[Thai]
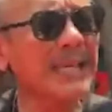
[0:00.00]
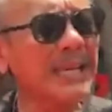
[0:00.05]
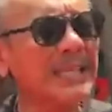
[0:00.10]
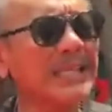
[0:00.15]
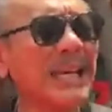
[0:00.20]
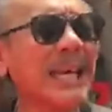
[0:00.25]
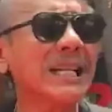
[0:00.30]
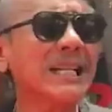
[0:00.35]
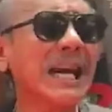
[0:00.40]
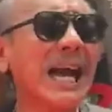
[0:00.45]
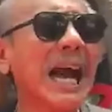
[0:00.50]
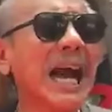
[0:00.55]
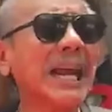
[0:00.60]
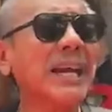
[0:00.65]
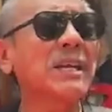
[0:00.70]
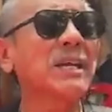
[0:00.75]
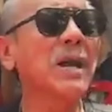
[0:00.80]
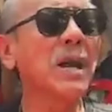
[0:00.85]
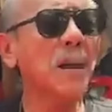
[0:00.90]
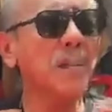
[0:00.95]
จะจัดการ
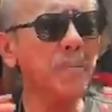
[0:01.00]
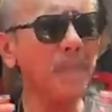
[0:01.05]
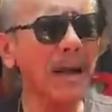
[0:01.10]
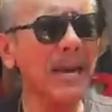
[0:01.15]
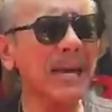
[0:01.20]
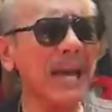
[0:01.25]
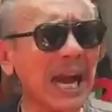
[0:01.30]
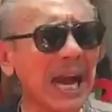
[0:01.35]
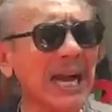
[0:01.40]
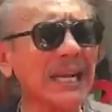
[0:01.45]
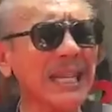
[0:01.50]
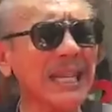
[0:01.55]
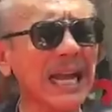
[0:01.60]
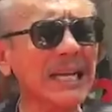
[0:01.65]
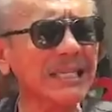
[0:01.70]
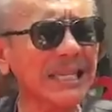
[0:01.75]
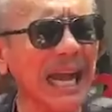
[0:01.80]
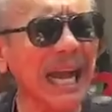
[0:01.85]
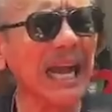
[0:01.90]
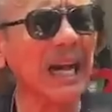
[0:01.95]
ปัญหา
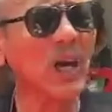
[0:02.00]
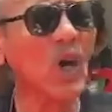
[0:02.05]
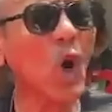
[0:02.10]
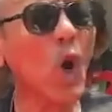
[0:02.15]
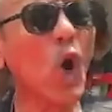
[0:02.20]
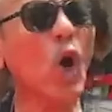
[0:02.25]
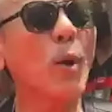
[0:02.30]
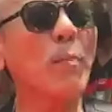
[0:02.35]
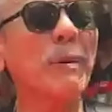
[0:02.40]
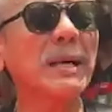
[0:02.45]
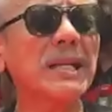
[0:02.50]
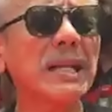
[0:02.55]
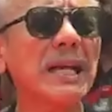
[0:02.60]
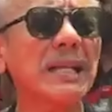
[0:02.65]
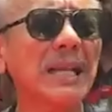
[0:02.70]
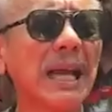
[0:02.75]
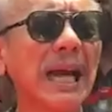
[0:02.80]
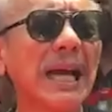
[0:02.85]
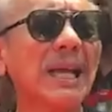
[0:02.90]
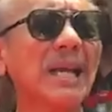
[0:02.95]
ต่างๆของประเทศ
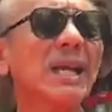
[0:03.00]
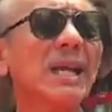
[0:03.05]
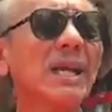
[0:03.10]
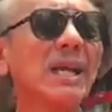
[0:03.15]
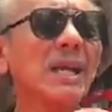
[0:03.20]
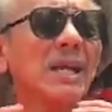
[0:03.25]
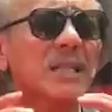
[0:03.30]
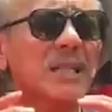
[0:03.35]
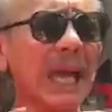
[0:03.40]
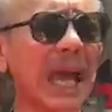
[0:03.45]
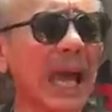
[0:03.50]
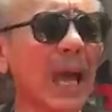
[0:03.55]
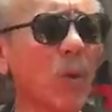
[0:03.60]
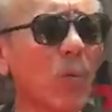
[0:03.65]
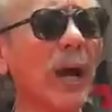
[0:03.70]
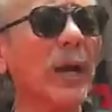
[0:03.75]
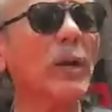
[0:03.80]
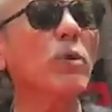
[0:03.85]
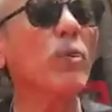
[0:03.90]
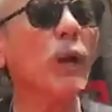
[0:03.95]
ไทย แต่
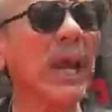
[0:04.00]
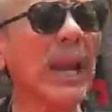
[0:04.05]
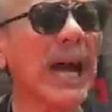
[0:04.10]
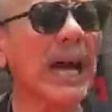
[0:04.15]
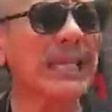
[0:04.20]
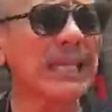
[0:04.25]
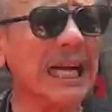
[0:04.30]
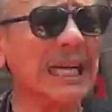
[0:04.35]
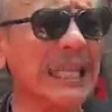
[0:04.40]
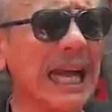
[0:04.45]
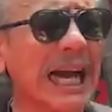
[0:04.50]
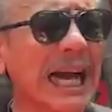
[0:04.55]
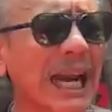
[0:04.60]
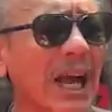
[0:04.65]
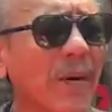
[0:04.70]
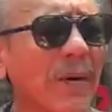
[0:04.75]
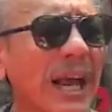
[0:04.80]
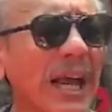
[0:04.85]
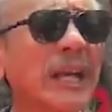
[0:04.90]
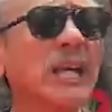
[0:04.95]
วันเวลาต่างๆเหล่า
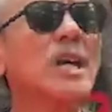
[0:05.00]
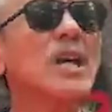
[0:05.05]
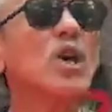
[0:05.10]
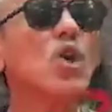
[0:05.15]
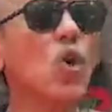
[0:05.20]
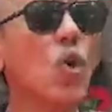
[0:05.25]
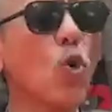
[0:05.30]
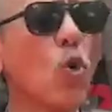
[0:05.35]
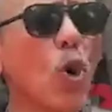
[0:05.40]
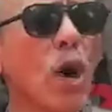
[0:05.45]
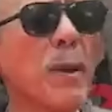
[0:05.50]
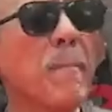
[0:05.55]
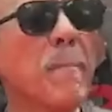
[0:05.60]
นั้น ล้วน